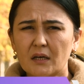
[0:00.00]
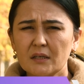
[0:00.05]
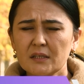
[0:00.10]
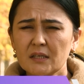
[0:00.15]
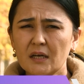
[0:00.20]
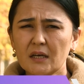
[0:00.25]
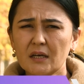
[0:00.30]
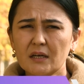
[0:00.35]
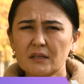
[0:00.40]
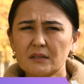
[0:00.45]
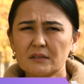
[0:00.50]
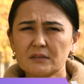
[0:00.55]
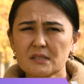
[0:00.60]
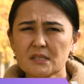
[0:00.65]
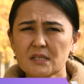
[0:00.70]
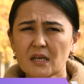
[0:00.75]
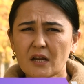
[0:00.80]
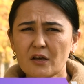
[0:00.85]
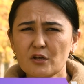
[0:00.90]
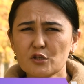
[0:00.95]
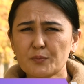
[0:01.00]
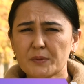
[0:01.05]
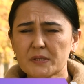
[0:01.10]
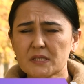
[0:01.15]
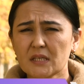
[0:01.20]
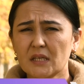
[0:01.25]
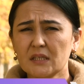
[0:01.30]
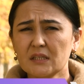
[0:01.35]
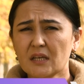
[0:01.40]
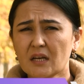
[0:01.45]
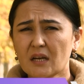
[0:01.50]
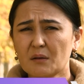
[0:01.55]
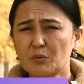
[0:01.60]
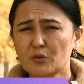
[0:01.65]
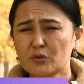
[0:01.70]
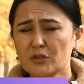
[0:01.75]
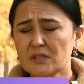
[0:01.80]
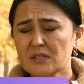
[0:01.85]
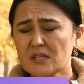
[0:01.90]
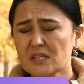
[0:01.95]
я стараюсь постоянно
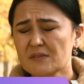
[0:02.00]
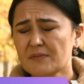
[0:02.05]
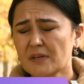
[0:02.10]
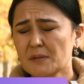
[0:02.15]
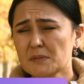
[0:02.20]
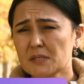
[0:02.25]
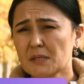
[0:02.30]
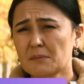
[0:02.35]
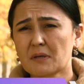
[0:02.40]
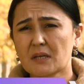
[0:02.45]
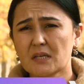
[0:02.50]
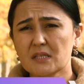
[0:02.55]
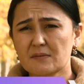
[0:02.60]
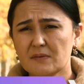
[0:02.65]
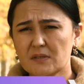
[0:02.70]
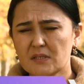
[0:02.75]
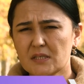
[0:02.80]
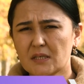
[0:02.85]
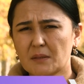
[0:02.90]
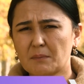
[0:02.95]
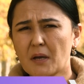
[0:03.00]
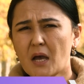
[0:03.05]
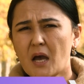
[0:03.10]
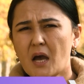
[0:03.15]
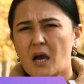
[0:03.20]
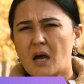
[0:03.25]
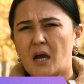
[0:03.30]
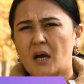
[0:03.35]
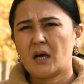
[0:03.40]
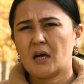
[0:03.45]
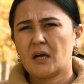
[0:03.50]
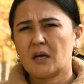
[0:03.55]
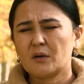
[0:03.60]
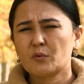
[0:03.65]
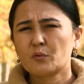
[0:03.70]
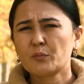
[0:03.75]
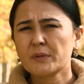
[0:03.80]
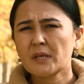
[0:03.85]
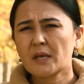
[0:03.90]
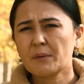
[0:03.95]
работать над своим саморазвитием. А
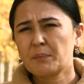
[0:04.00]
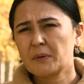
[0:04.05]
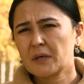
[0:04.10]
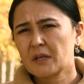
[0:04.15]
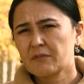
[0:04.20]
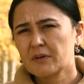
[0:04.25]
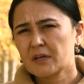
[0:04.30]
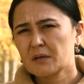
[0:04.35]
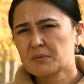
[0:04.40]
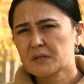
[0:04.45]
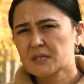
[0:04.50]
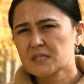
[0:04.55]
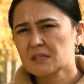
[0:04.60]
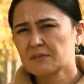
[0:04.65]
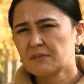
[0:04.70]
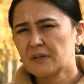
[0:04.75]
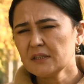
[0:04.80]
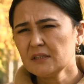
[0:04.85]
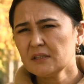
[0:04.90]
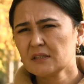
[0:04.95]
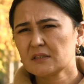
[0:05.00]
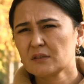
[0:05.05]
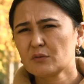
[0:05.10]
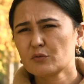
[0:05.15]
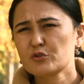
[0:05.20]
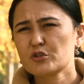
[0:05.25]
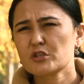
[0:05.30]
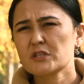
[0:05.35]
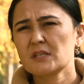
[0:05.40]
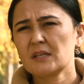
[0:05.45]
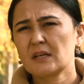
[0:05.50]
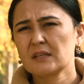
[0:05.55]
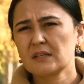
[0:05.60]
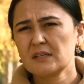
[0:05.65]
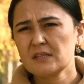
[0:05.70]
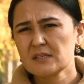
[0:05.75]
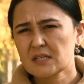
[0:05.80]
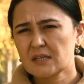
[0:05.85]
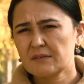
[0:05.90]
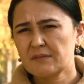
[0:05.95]
у меня первое образование – это учитель
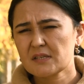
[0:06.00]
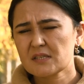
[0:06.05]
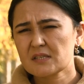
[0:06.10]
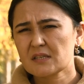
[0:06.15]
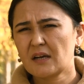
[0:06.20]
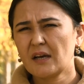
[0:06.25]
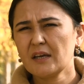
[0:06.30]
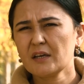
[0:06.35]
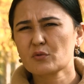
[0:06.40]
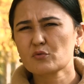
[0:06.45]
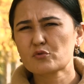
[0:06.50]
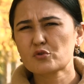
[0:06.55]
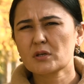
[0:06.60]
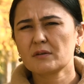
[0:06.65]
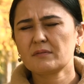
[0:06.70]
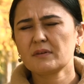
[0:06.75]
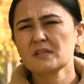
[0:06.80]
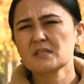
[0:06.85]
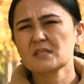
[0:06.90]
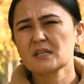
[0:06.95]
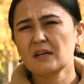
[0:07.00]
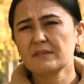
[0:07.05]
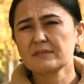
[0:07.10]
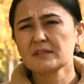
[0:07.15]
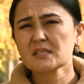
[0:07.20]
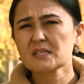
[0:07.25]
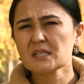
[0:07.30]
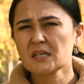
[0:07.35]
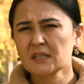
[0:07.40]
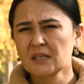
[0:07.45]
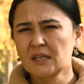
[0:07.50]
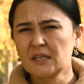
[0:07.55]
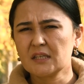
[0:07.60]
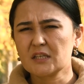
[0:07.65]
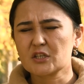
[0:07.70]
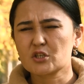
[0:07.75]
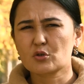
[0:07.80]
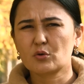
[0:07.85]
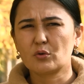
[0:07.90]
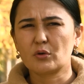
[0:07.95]
английского языка и русского языка в
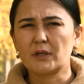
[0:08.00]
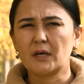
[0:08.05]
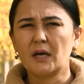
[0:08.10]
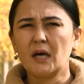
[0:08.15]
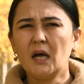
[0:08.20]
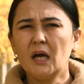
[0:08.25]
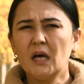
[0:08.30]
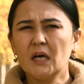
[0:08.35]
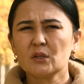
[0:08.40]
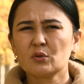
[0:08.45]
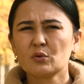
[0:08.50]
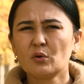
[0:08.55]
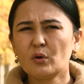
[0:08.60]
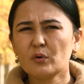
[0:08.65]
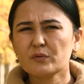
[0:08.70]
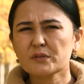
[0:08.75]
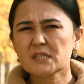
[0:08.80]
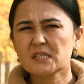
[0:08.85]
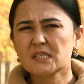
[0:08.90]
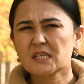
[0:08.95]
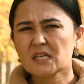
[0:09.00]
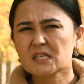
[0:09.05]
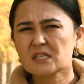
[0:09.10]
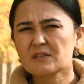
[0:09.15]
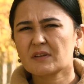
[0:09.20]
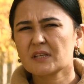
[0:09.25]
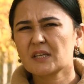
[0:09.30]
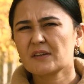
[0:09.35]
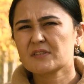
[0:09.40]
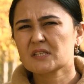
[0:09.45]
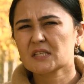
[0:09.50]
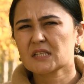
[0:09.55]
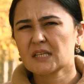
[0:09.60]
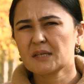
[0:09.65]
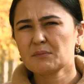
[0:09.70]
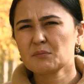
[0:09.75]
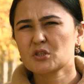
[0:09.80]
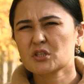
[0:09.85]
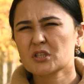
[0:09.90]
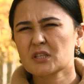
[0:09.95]
национальной школе. Но с детства я
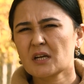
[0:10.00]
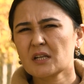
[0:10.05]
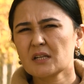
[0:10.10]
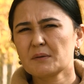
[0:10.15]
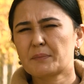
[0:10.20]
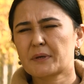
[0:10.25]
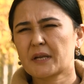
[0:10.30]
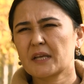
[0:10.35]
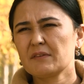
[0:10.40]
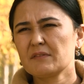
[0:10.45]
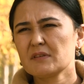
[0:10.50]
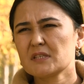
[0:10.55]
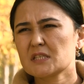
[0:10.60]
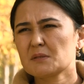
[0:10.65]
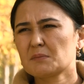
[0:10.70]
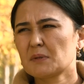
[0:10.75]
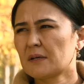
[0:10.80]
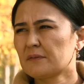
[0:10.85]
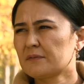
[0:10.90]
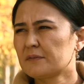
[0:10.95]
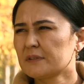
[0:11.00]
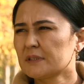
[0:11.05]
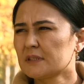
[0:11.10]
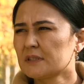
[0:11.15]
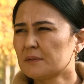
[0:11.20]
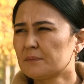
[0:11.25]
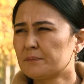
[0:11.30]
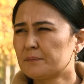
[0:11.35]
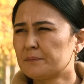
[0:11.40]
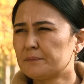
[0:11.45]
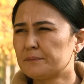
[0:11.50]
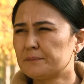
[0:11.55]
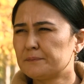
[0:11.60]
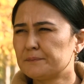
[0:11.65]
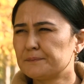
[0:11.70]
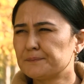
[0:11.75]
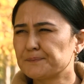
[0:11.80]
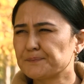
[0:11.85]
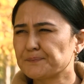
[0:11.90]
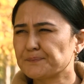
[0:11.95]
всегда мечтала проявить себя в
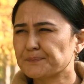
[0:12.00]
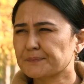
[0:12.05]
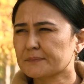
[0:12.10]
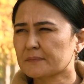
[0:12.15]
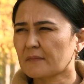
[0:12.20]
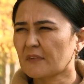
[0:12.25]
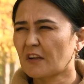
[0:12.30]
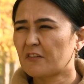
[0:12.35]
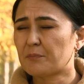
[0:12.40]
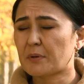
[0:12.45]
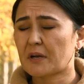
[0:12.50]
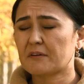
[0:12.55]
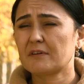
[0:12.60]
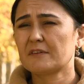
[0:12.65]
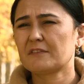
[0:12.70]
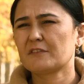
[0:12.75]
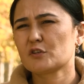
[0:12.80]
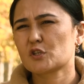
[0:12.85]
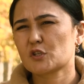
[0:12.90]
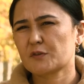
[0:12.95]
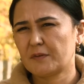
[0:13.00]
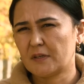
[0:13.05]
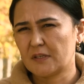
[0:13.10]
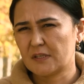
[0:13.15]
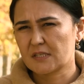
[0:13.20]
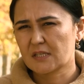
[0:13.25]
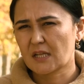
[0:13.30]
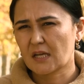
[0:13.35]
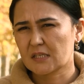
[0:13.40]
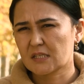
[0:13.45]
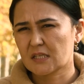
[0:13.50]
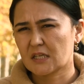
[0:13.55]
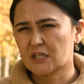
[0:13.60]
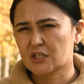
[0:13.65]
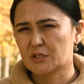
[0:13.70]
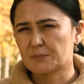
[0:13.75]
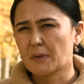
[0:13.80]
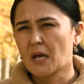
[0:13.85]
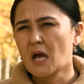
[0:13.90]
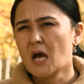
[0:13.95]
в правовой сфере, так
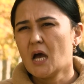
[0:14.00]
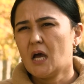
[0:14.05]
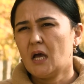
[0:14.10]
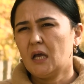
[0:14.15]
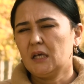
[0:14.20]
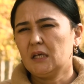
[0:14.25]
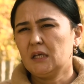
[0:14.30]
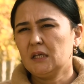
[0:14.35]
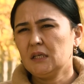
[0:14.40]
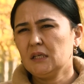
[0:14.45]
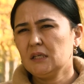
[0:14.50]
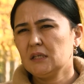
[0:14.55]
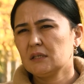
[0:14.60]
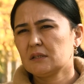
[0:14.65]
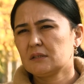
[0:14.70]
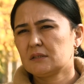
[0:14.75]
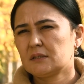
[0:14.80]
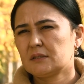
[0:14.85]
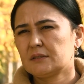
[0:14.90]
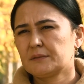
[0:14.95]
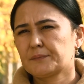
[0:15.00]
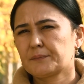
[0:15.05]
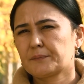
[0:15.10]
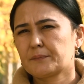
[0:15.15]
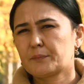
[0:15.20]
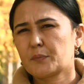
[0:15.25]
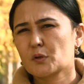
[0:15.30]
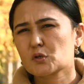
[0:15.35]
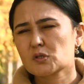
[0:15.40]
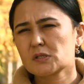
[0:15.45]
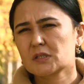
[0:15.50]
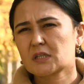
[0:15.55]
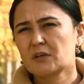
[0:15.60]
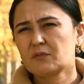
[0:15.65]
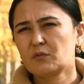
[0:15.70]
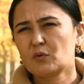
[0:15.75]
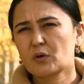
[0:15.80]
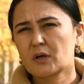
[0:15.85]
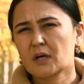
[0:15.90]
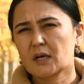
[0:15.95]
скажем. И эм, после
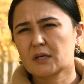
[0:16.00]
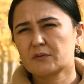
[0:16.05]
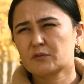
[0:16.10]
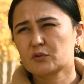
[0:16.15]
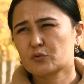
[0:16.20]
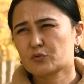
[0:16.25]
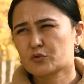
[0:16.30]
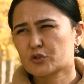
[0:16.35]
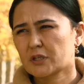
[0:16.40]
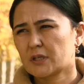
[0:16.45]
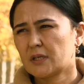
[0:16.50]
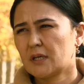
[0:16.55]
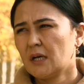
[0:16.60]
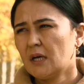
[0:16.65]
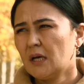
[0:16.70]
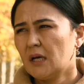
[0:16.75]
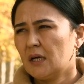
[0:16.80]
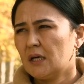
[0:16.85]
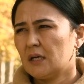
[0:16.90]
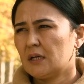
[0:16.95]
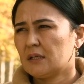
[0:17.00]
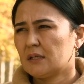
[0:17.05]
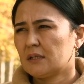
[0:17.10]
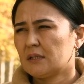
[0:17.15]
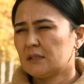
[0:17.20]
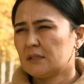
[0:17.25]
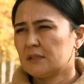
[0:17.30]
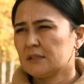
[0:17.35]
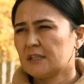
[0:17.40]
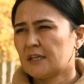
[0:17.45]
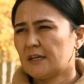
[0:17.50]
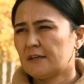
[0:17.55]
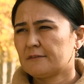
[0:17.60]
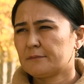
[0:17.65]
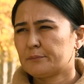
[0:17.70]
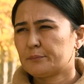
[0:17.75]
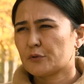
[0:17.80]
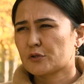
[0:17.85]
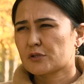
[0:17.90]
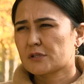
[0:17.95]
того, как вот уже а, я
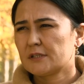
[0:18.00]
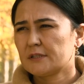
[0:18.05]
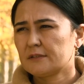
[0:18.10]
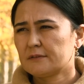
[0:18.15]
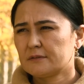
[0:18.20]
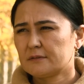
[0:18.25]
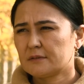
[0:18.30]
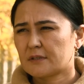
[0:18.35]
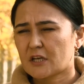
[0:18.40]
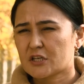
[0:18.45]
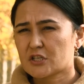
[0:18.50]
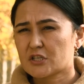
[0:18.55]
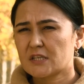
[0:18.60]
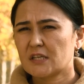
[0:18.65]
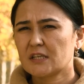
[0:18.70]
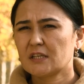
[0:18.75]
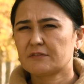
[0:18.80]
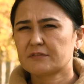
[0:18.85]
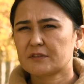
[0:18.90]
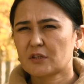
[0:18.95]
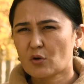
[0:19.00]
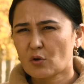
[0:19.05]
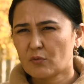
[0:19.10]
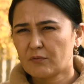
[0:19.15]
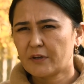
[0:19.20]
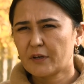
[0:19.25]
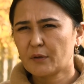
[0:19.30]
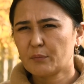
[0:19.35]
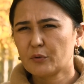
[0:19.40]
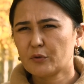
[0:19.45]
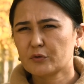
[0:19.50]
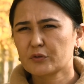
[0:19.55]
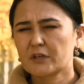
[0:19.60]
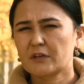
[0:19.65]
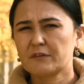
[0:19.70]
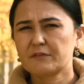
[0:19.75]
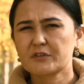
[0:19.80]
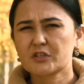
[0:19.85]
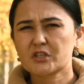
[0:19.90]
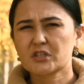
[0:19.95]
после рождения второго
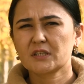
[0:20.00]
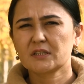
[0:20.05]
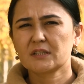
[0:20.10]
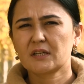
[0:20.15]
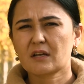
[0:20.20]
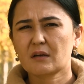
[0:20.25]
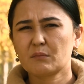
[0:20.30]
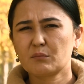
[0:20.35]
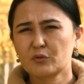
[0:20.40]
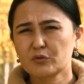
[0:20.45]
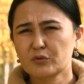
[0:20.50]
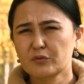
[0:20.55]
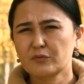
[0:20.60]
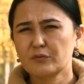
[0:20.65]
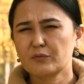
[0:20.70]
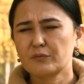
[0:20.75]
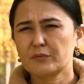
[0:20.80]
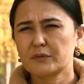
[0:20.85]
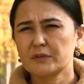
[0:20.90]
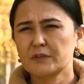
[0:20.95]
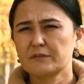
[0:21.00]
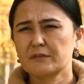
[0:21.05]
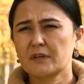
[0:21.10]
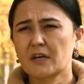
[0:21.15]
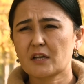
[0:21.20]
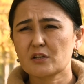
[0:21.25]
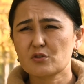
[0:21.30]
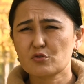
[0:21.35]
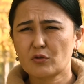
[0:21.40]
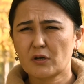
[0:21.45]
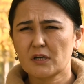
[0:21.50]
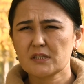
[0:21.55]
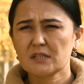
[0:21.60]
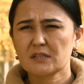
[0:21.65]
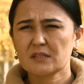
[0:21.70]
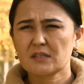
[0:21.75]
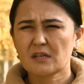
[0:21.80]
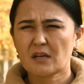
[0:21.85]
ребенка вышла на работу э, в городское отдел